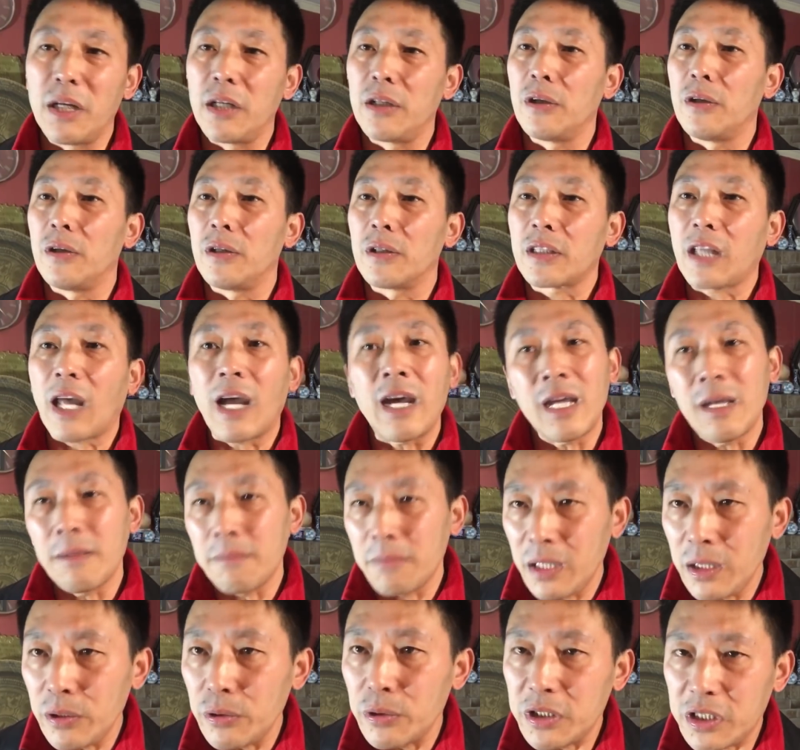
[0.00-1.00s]
没有，他也
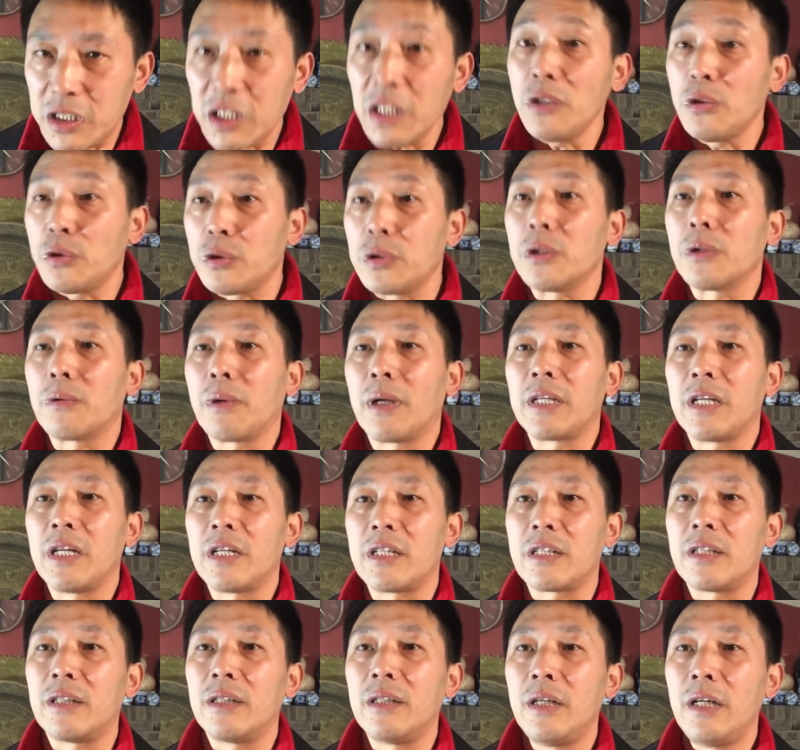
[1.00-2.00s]
没有兴趣，关键
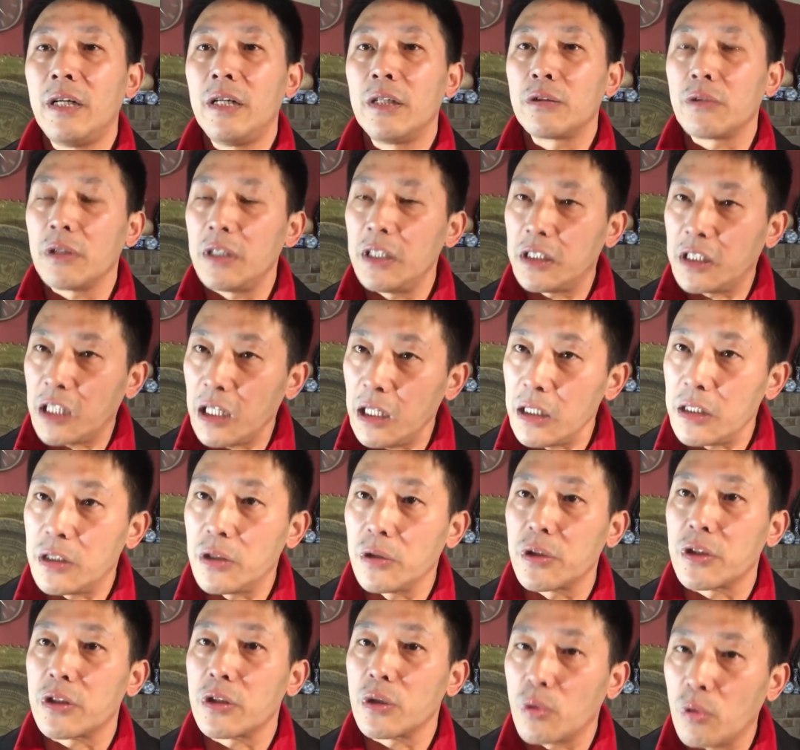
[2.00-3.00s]
是，所以这
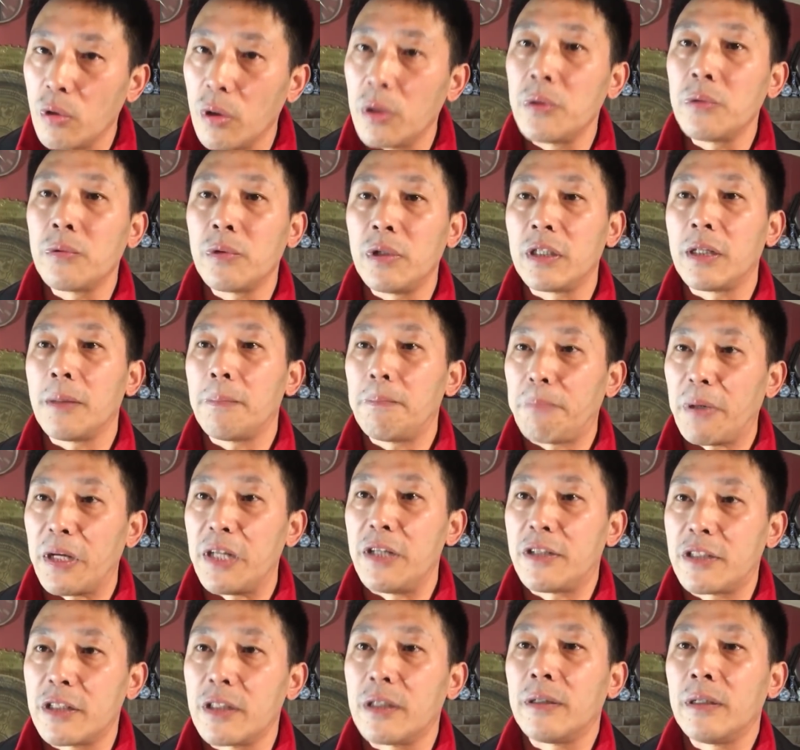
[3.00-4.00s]
就是郭文贵的
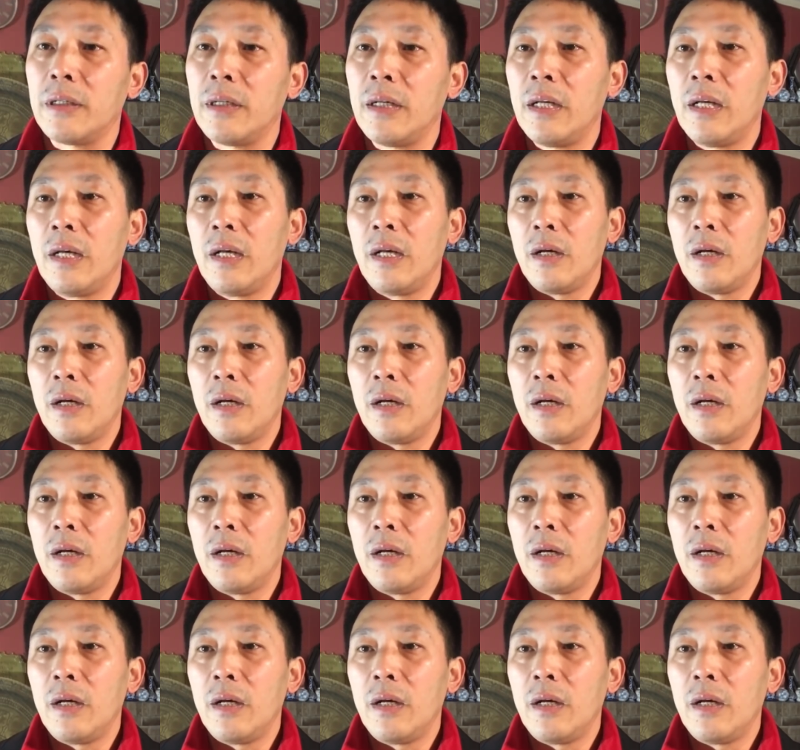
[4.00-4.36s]
本质。